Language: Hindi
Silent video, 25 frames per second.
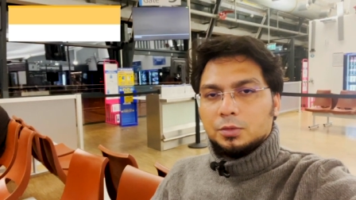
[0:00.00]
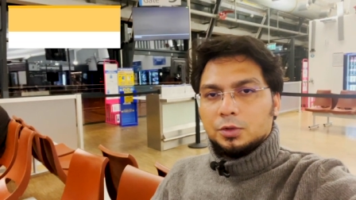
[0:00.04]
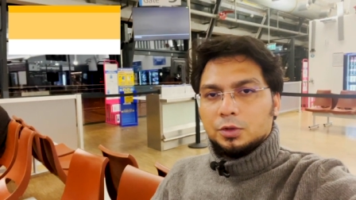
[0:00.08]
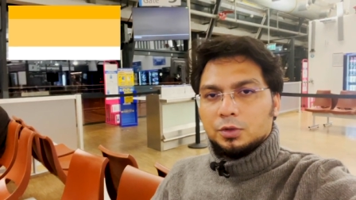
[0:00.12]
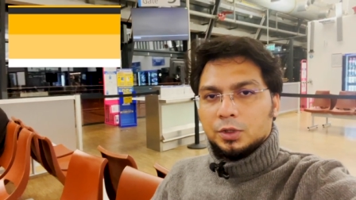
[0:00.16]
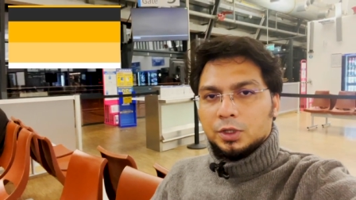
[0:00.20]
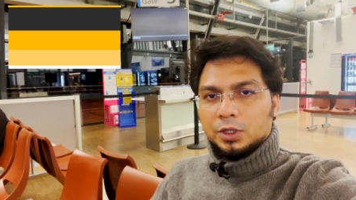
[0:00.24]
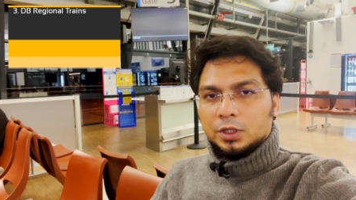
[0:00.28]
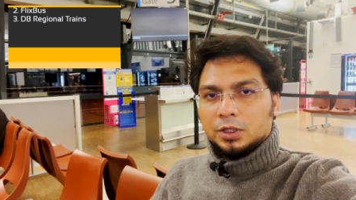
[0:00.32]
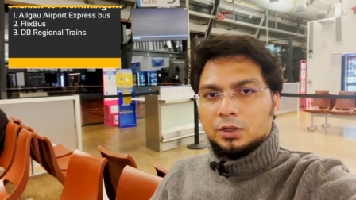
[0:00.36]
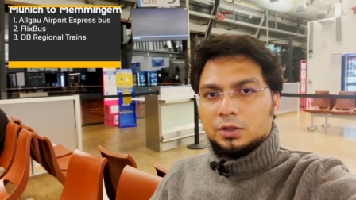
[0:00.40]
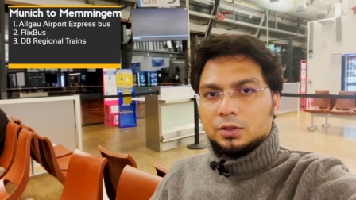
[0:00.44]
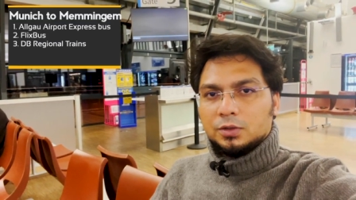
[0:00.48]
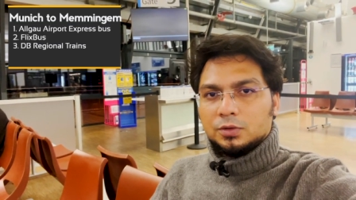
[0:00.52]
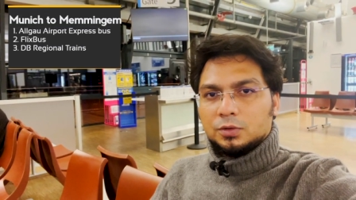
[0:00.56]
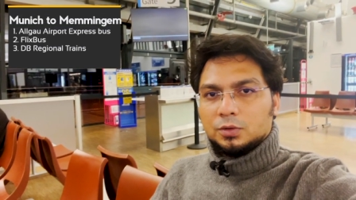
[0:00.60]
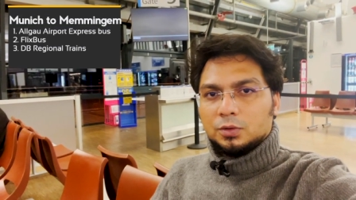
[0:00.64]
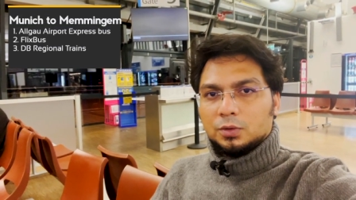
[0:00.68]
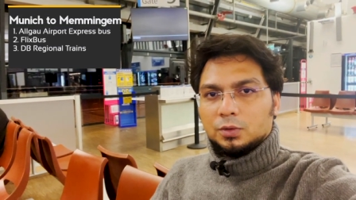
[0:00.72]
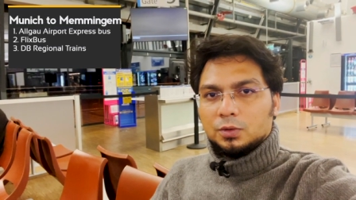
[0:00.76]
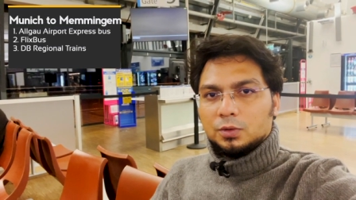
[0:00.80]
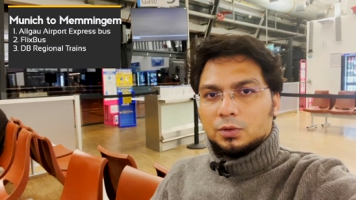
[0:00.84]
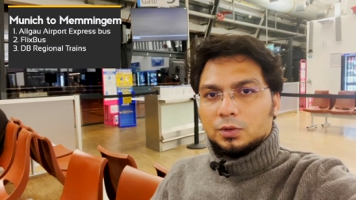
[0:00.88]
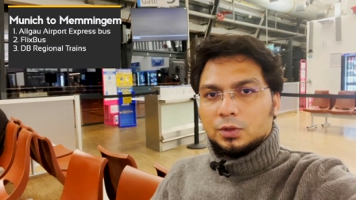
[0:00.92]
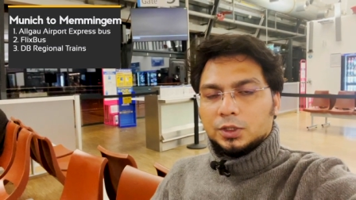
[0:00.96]
म्यूनिक
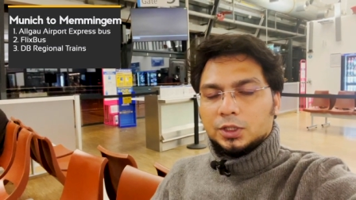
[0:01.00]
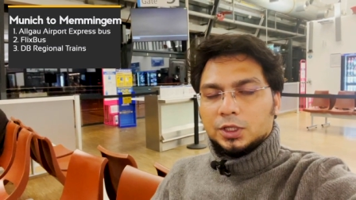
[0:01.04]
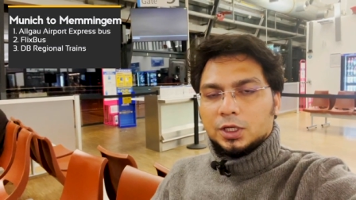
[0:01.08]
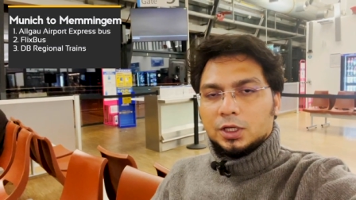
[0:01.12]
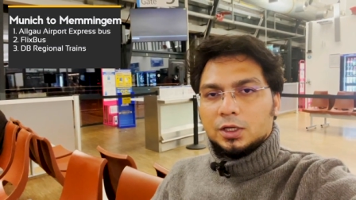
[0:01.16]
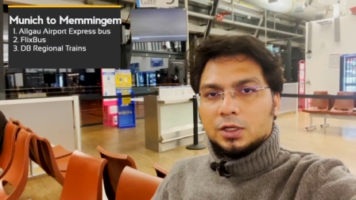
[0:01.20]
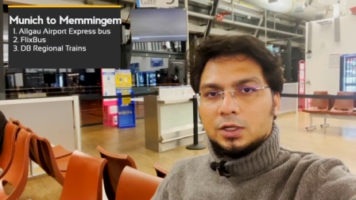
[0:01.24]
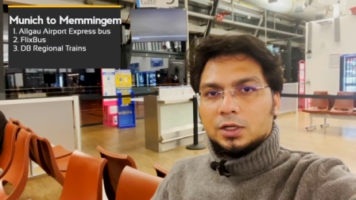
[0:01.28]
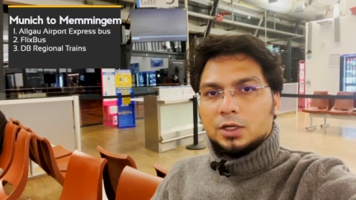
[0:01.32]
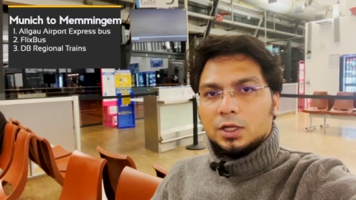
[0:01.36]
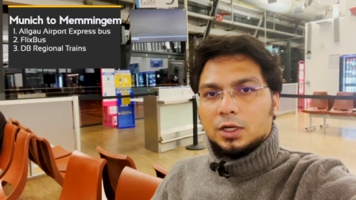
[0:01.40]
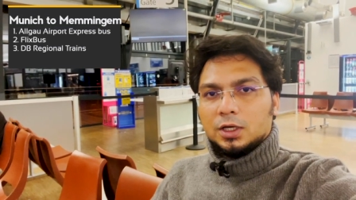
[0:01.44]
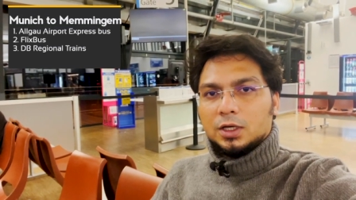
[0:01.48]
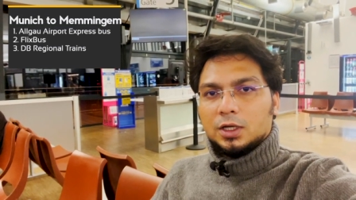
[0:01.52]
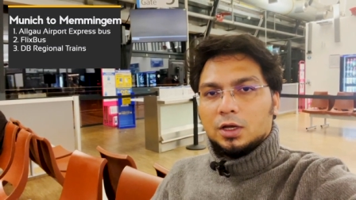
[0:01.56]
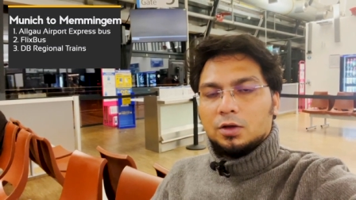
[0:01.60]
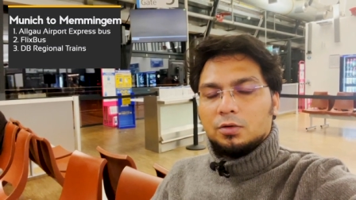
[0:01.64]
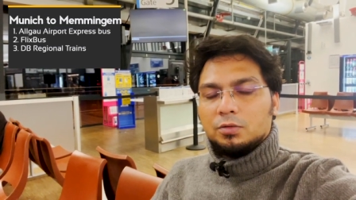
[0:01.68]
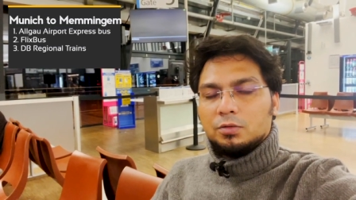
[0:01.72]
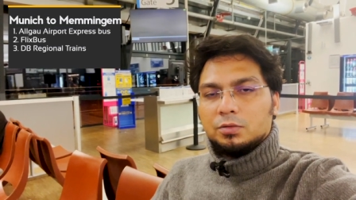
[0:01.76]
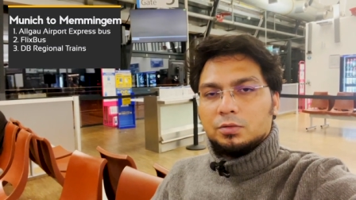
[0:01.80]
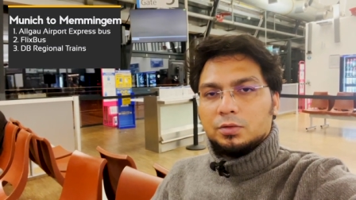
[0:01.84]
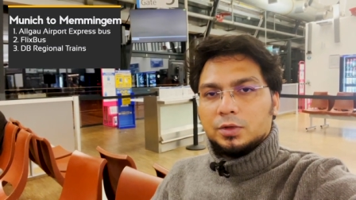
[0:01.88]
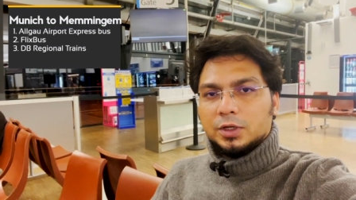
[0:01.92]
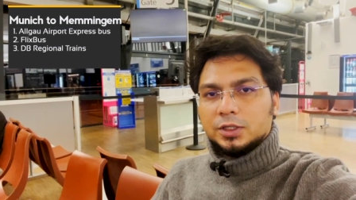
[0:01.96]
तो यहाँ
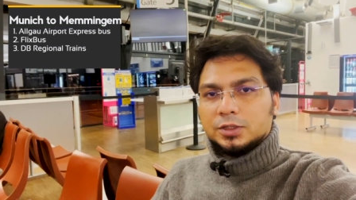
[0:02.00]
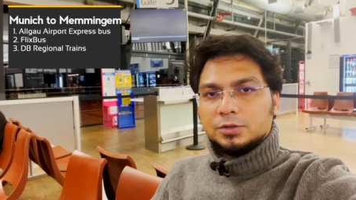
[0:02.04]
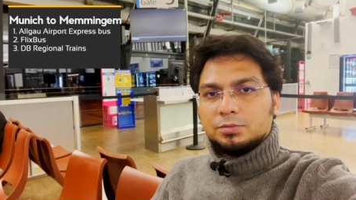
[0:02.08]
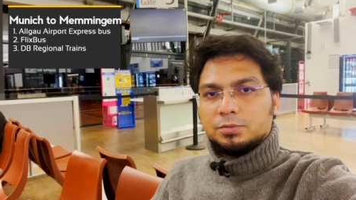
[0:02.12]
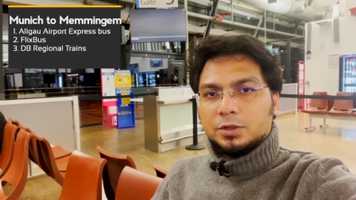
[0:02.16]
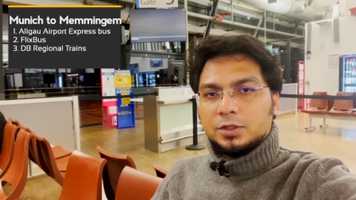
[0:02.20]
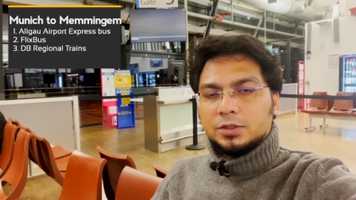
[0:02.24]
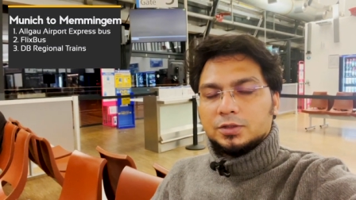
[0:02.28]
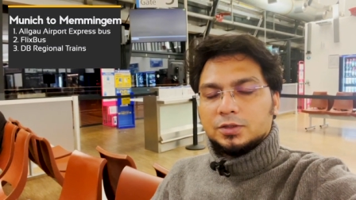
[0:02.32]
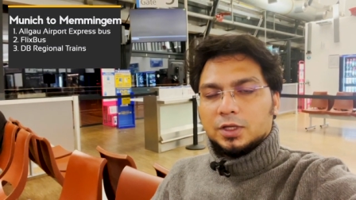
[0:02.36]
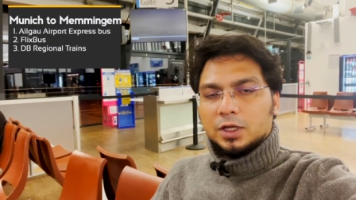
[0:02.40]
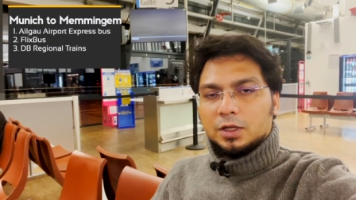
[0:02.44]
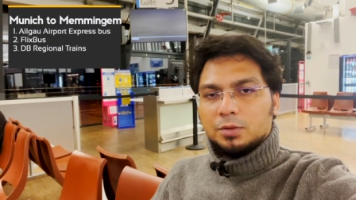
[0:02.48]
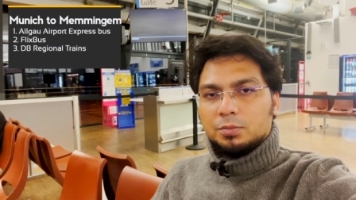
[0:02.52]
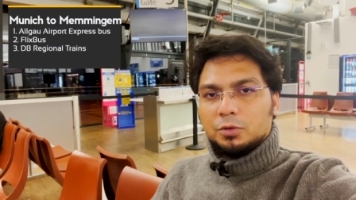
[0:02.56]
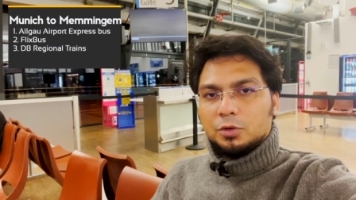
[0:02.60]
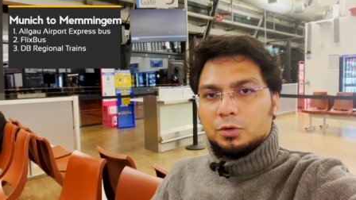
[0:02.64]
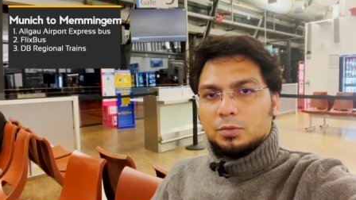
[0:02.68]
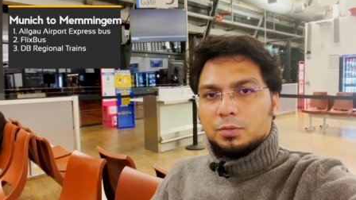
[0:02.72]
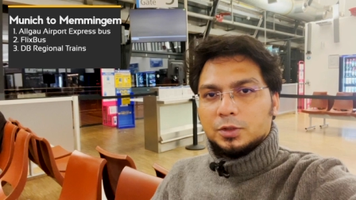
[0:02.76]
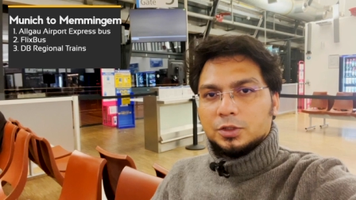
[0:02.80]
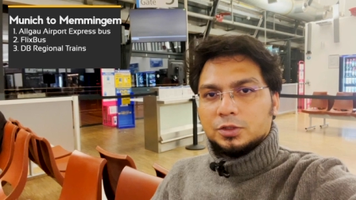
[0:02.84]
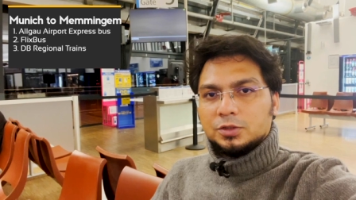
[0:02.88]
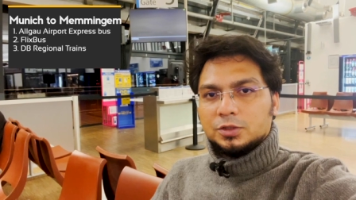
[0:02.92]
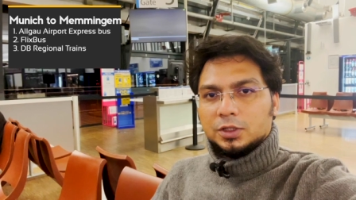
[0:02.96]
अलगाव एक्सप्रेस
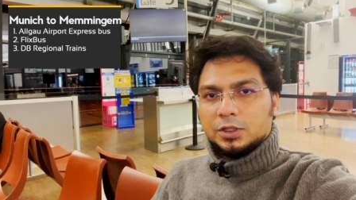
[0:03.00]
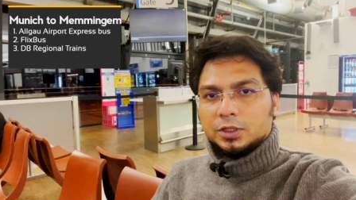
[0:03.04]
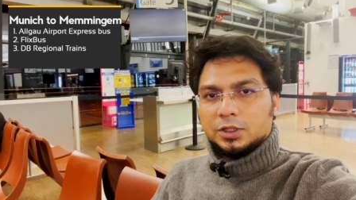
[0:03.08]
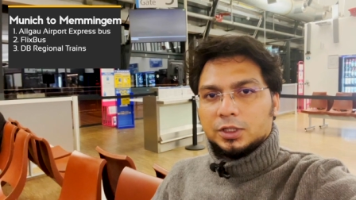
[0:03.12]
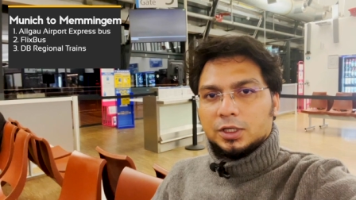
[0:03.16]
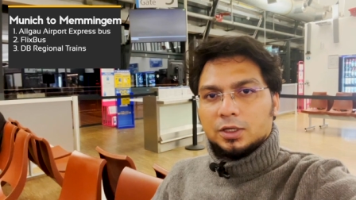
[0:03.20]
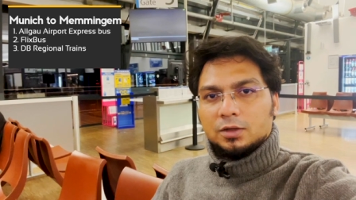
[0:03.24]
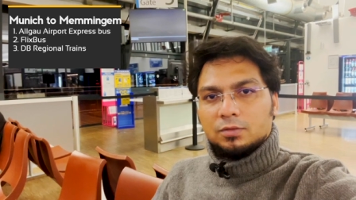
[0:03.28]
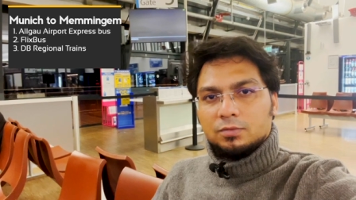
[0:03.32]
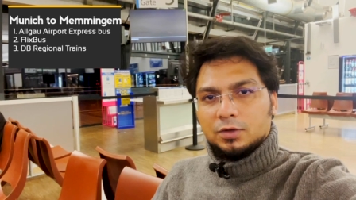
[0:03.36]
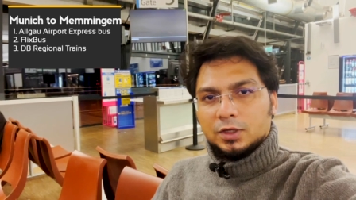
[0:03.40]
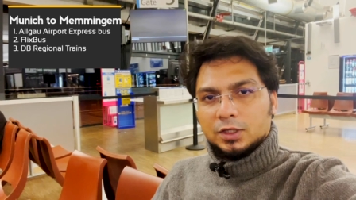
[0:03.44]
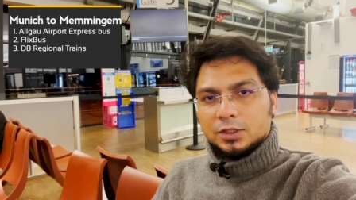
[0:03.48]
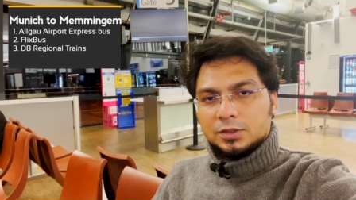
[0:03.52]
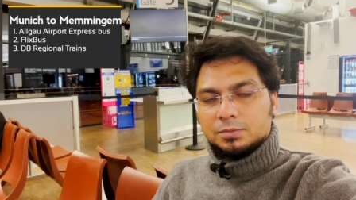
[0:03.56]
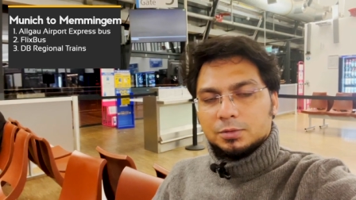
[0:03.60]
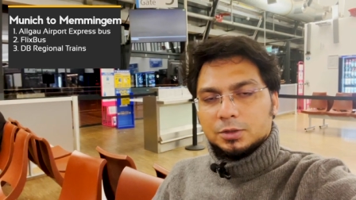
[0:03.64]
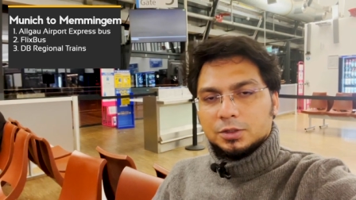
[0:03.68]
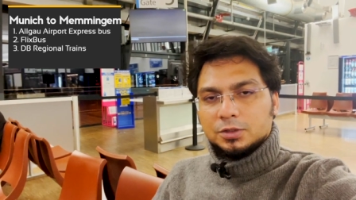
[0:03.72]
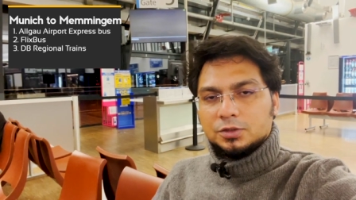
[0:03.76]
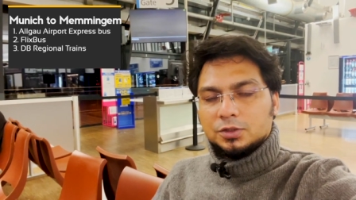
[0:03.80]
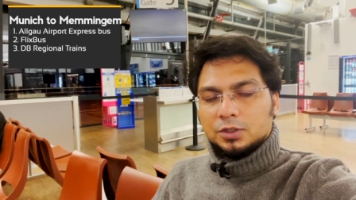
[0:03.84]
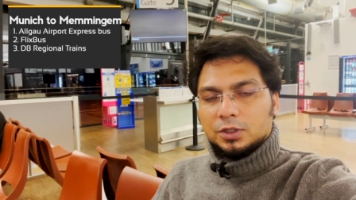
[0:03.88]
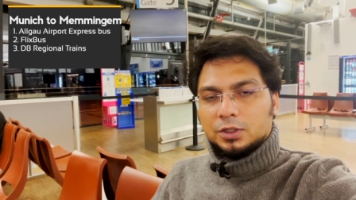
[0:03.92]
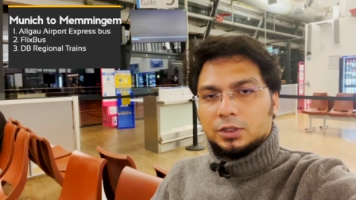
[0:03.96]
एयरपोर्ट बस चलती है फ्लिक्स
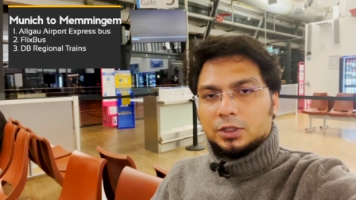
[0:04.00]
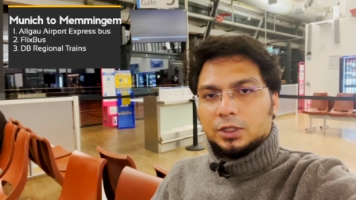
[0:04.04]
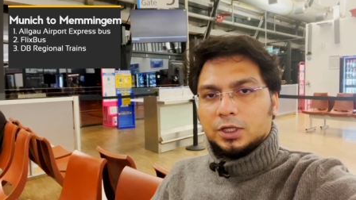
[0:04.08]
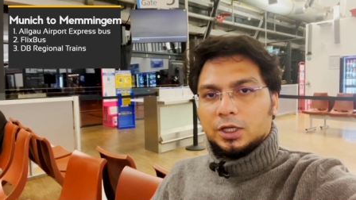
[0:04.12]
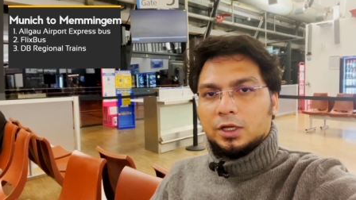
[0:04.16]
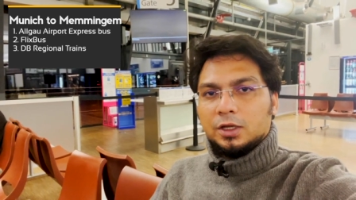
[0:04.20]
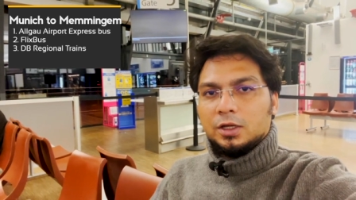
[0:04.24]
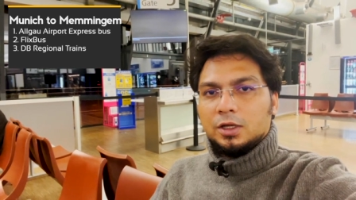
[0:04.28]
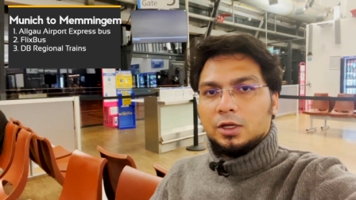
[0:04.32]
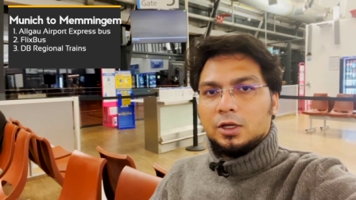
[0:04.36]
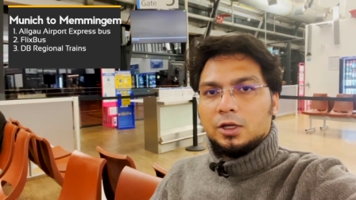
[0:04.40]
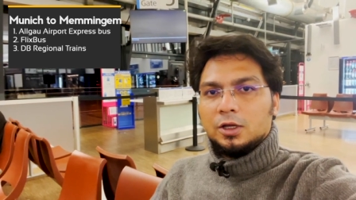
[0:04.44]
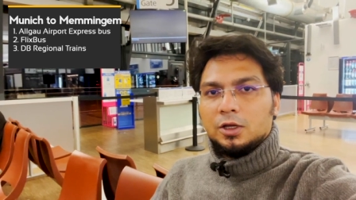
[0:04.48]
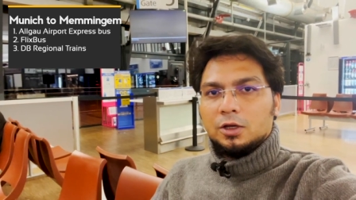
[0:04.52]
बस चलती है